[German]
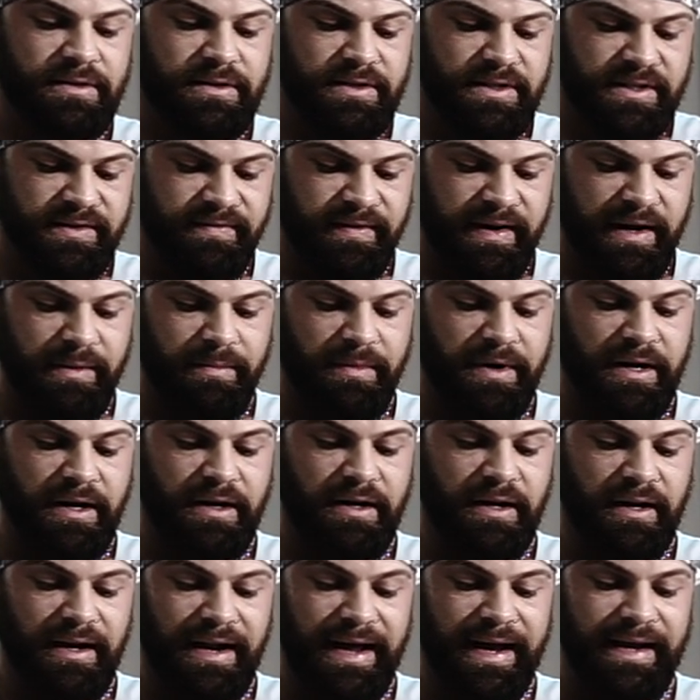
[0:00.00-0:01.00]

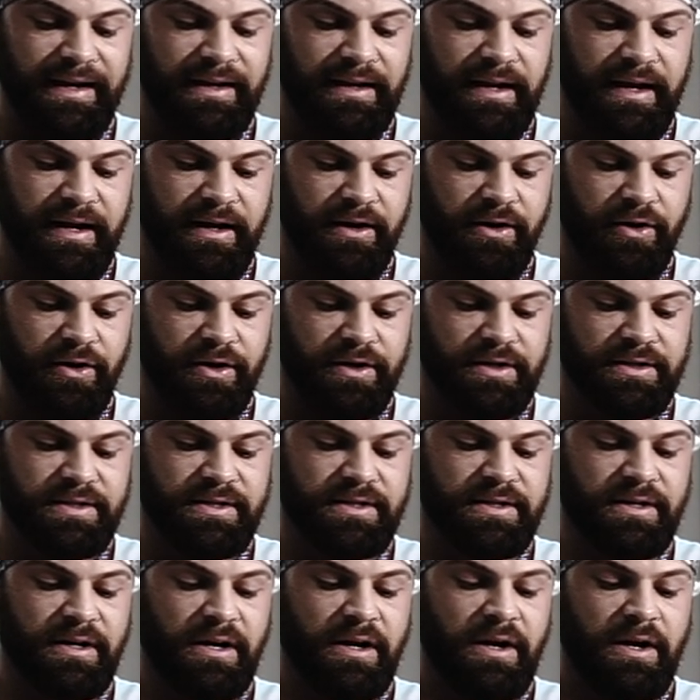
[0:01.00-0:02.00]
zweimal Lying Leg
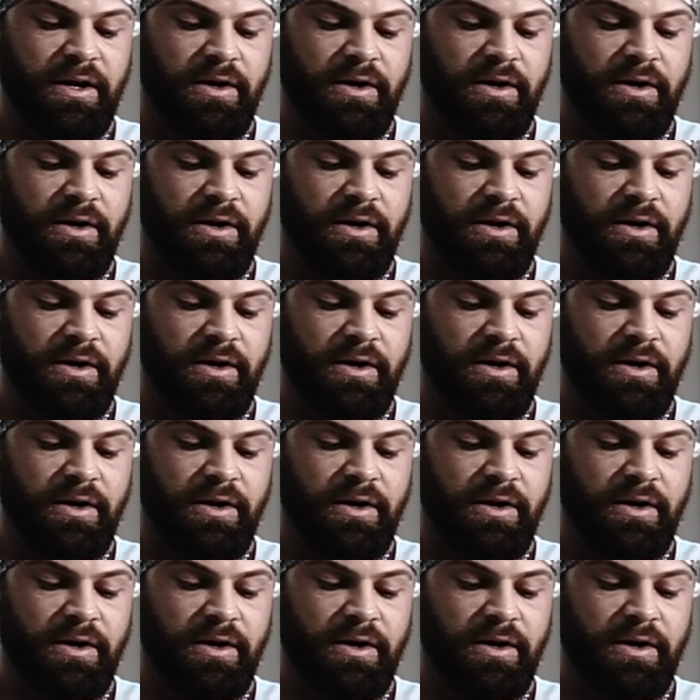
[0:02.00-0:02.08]
Curls